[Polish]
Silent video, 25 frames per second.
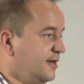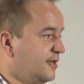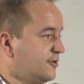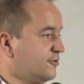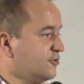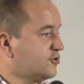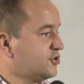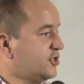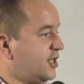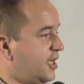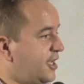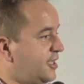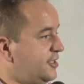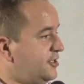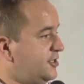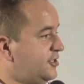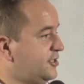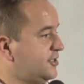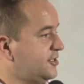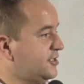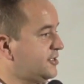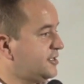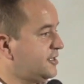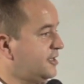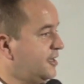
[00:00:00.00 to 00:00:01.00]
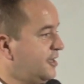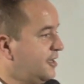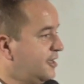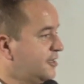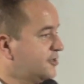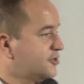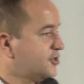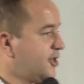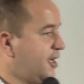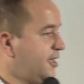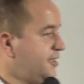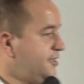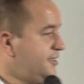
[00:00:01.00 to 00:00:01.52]
to część,
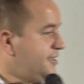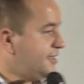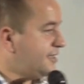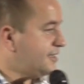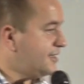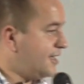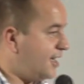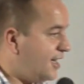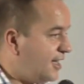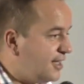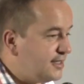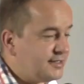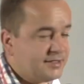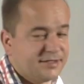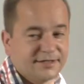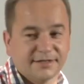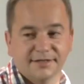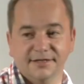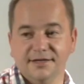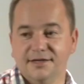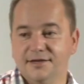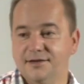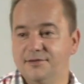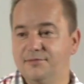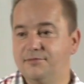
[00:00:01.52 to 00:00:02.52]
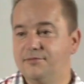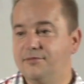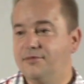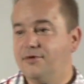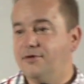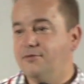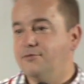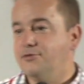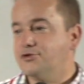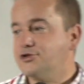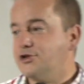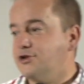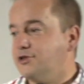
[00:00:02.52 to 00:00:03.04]
część z nas
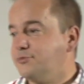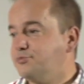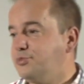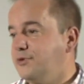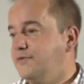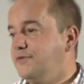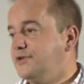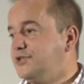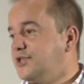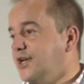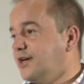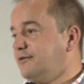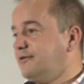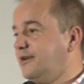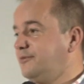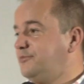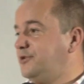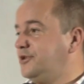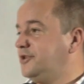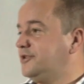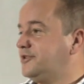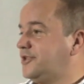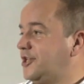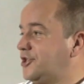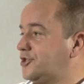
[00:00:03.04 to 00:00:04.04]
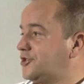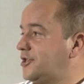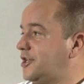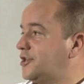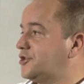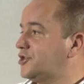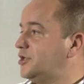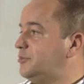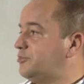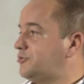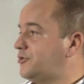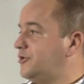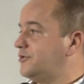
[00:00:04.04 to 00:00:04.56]
może odpowiedziałaby też tak
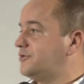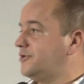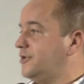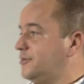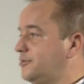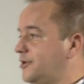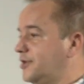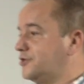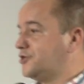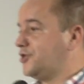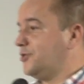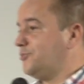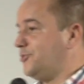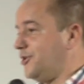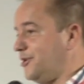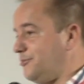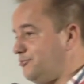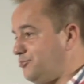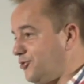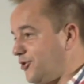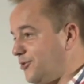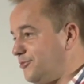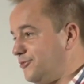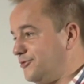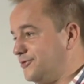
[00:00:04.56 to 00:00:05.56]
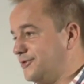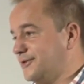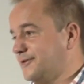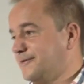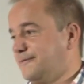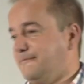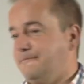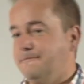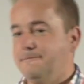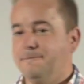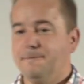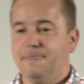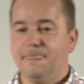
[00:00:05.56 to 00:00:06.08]
szybko, dobra, trzeba im pomóc.
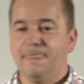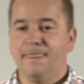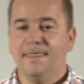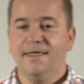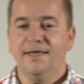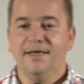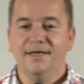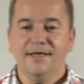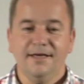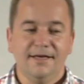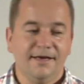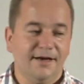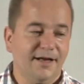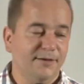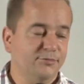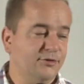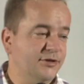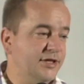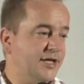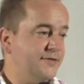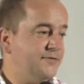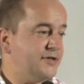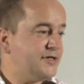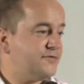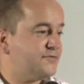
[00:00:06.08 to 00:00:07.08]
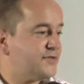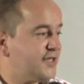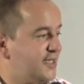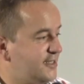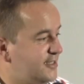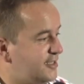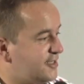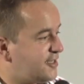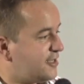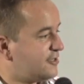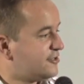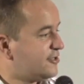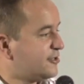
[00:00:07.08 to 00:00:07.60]
Albo nawet
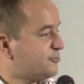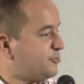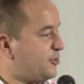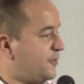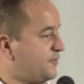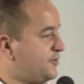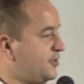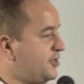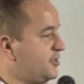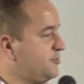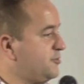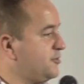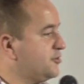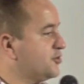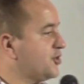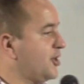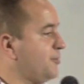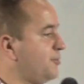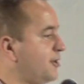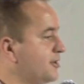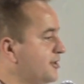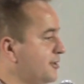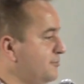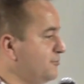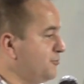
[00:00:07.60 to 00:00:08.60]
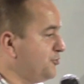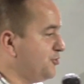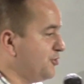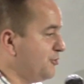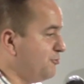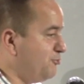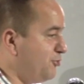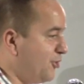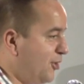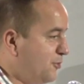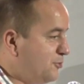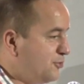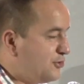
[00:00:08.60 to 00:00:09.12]
wtedy, kiedy odpowiedzieliśmy, trzeba tym
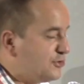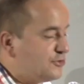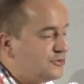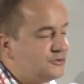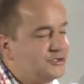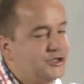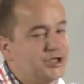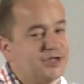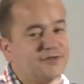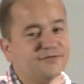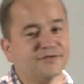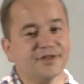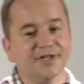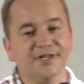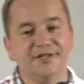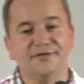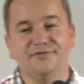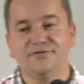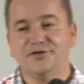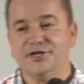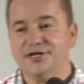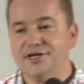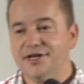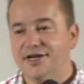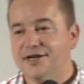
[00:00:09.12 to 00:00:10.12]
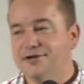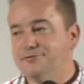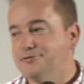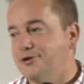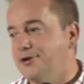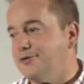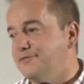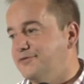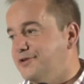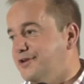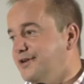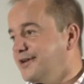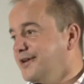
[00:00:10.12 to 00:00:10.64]
ludziom pomóc, to gdzieś ty, w tyle
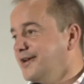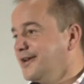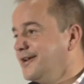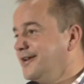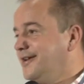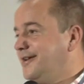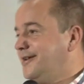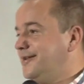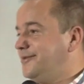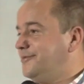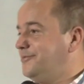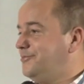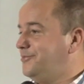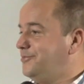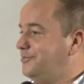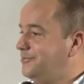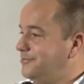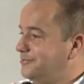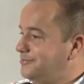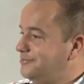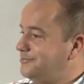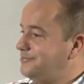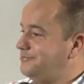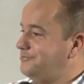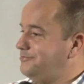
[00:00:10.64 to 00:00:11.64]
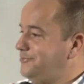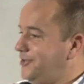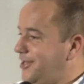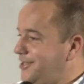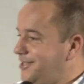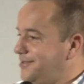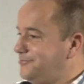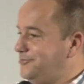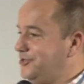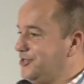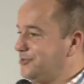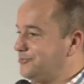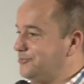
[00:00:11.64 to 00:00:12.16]
głowy
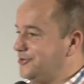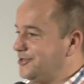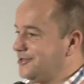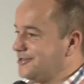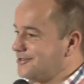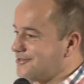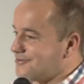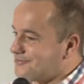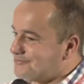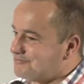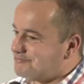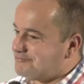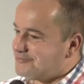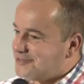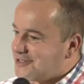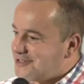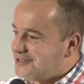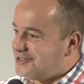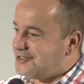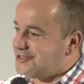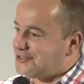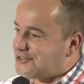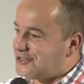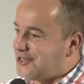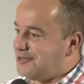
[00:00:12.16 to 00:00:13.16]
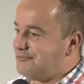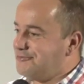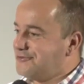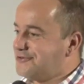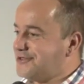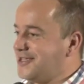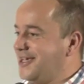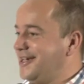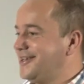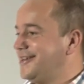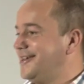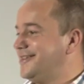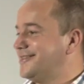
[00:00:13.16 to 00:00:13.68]
mielibyśmy, ale czemu
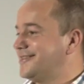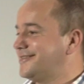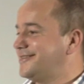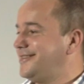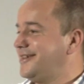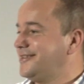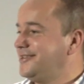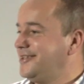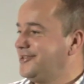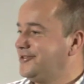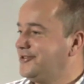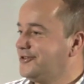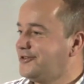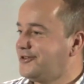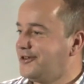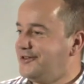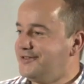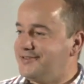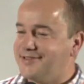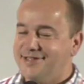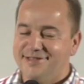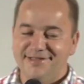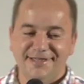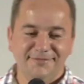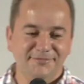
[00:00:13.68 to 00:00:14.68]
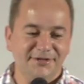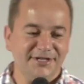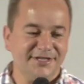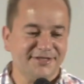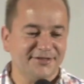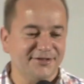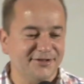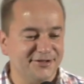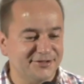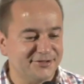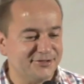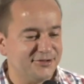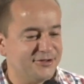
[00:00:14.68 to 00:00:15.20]
teraz? Tak nie do końca nam
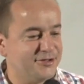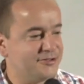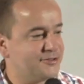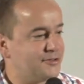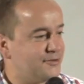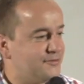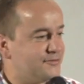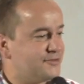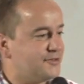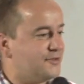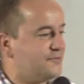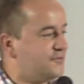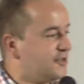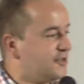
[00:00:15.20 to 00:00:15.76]
jest to, to, to, to